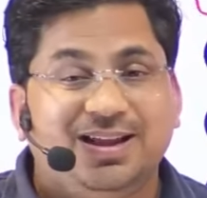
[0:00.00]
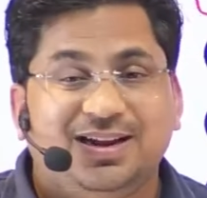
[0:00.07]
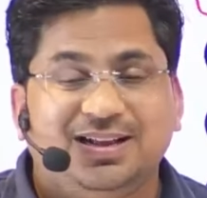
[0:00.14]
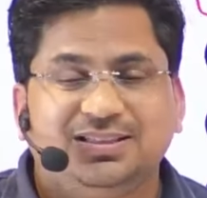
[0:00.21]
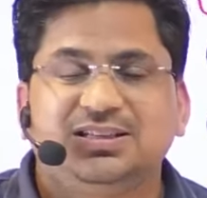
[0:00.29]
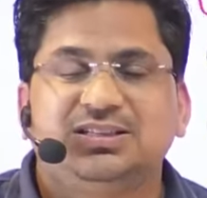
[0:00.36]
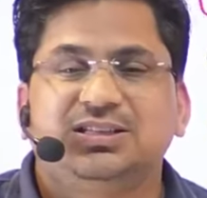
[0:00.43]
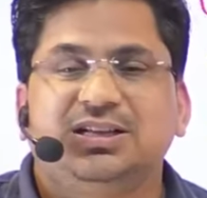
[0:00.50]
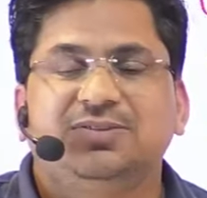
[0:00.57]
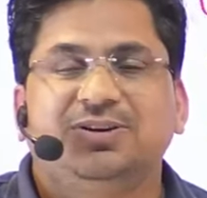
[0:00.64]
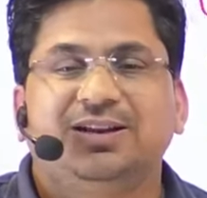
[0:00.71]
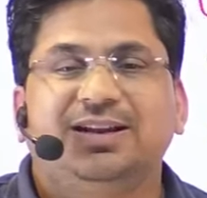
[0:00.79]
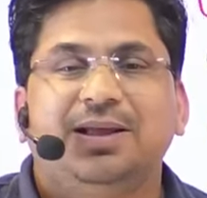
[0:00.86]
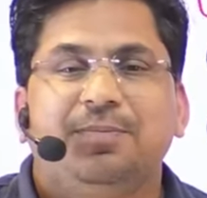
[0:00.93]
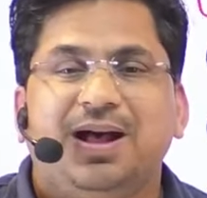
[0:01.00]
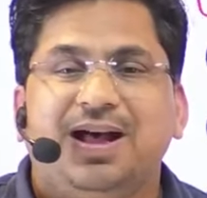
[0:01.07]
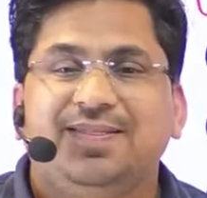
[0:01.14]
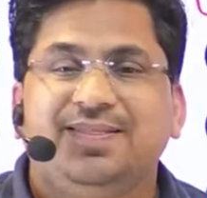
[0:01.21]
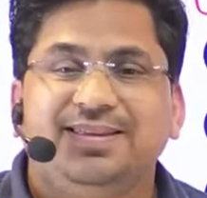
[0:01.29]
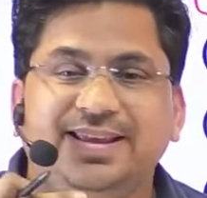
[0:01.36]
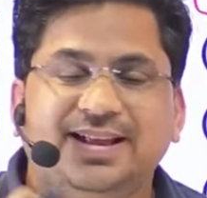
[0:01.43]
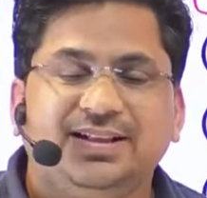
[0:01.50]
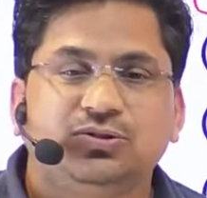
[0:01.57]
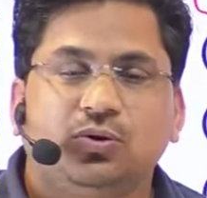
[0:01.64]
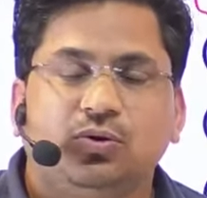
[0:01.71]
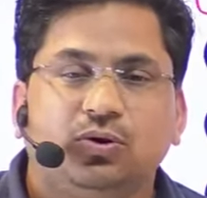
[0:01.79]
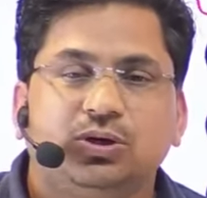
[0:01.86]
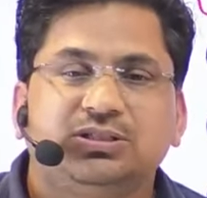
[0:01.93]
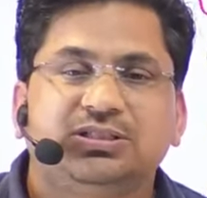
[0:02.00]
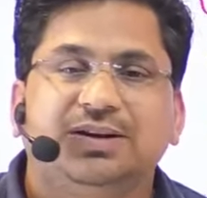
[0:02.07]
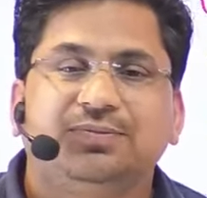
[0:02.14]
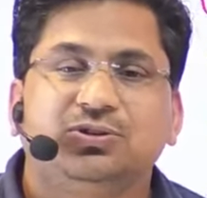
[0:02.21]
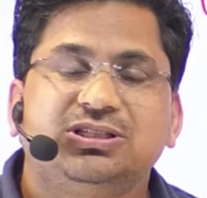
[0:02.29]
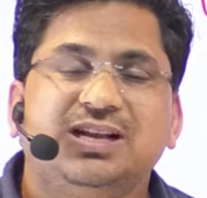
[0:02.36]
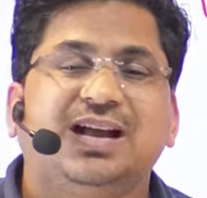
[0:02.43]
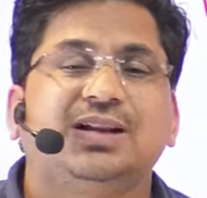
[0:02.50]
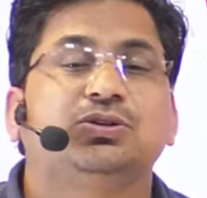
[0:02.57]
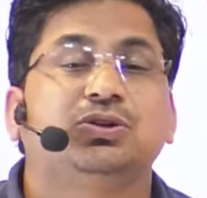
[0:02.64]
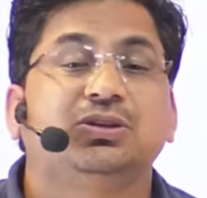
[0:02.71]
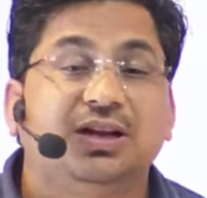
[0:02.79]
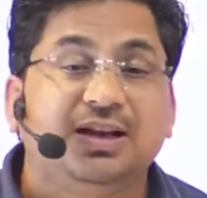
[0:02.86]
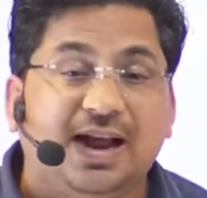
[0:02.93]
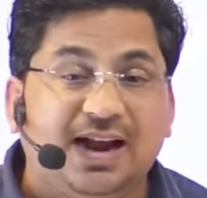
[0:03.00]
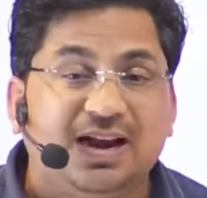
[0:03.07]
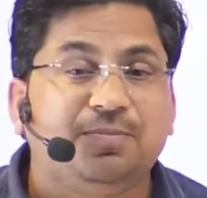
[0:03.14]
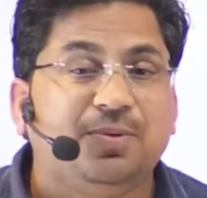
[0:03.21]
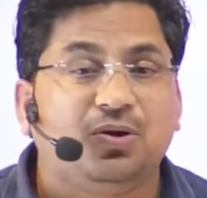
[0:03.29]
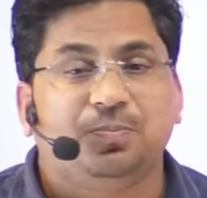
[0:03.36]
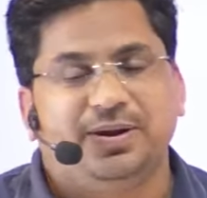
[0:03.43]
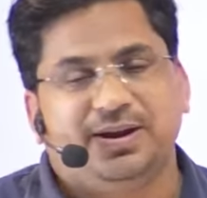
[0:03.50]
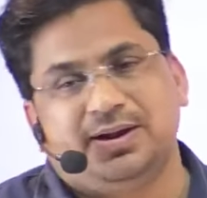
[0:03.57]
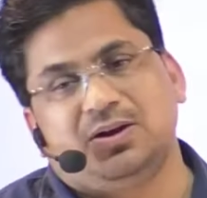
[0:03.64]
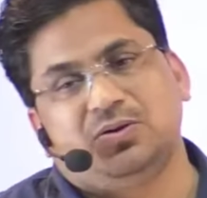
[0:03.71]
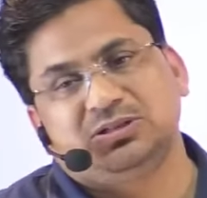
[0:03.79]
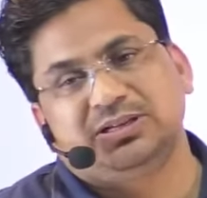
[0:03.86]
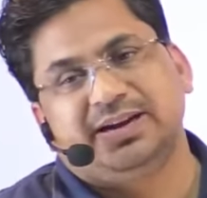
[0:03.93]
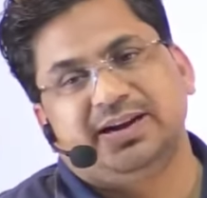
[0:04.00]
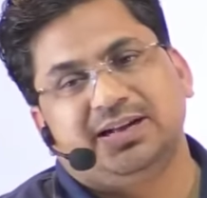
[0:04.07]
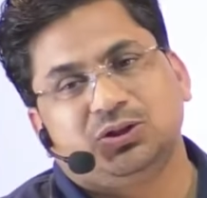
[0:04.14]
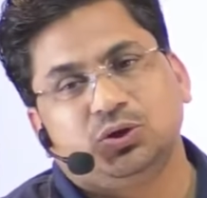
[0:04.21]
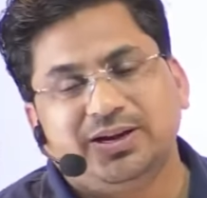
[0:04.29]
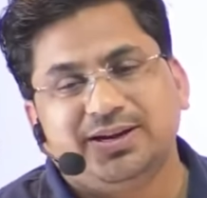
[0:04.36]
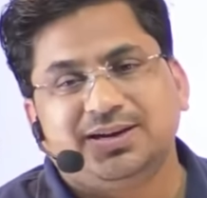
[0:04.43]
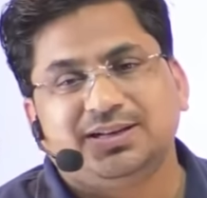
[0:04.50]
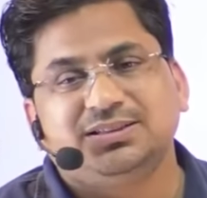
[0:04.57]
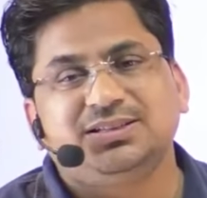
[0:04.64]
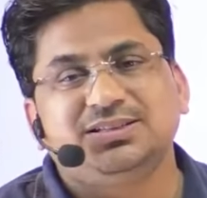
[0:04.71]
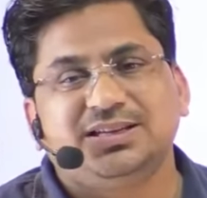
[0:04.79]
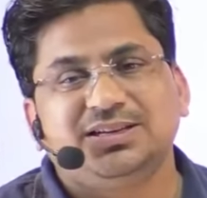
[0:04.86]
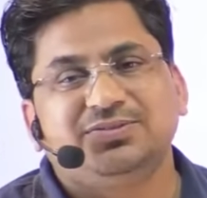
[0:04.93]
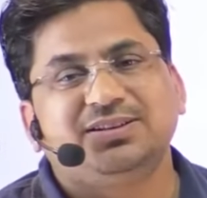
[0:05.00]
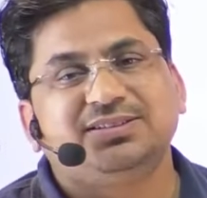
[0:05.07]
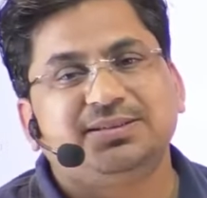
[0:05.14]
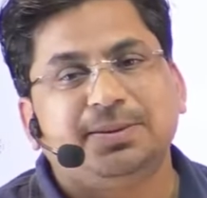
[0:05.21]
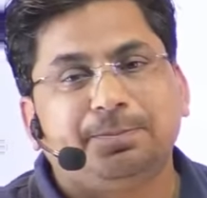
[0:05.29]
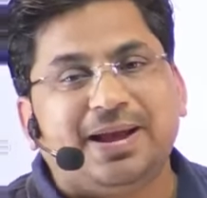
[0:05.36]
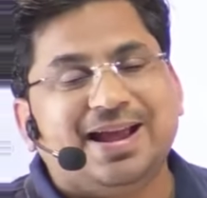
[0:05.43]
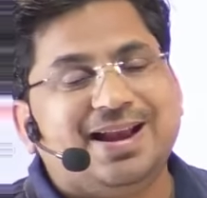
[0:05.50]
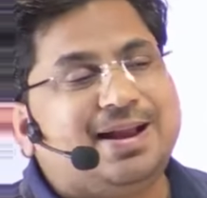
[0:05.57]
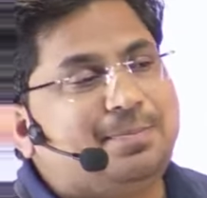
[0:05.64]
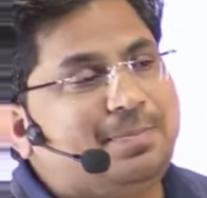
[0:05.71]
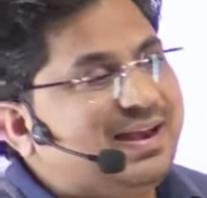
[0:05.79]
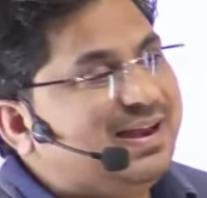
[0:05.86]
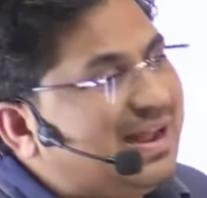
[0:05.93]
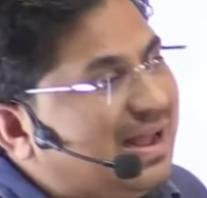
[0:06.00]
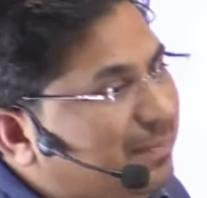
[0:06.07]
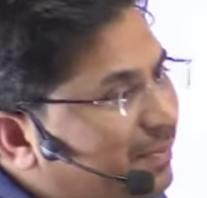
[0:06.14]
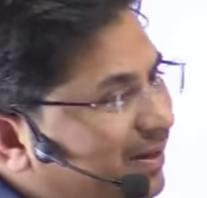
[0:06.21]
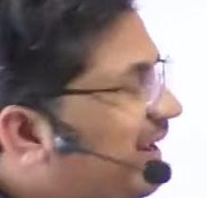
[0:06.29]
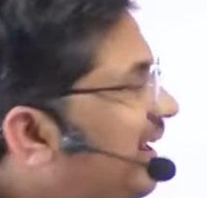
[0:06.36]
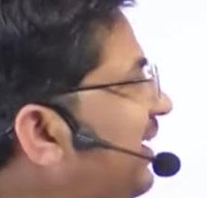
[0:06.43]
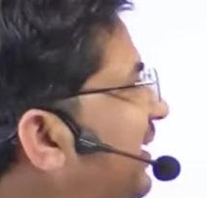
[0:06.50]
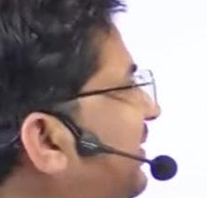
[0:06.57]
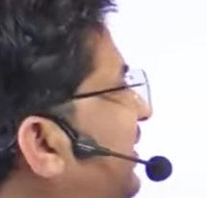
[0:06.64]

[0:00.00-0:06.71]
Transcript: इकतीस जनवरी के बाद ये जो कोर्स है वो चार सौ निन्यानवे रुपए का हो जाएगा तो इकतीस जनवरी से पहले पहले आप ले